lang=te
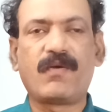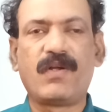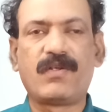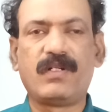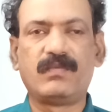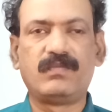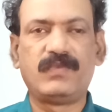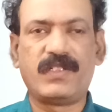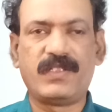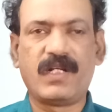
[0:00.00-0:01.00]
ఆ కోర్టులో
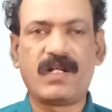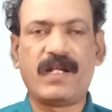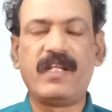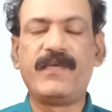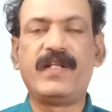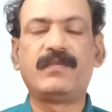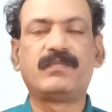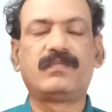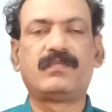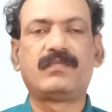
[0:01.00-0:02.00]
జడ్జి గారు అన్నీ విని
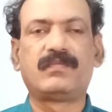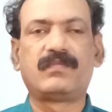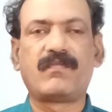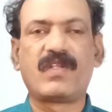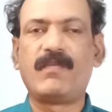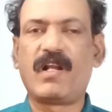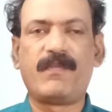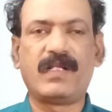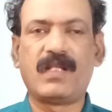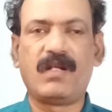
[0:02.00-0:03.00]

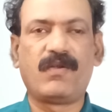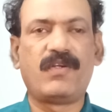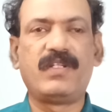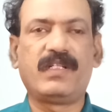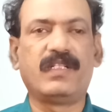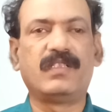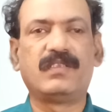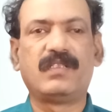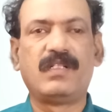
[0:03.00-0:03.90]
మరో పద్నాలుగు రోజులకి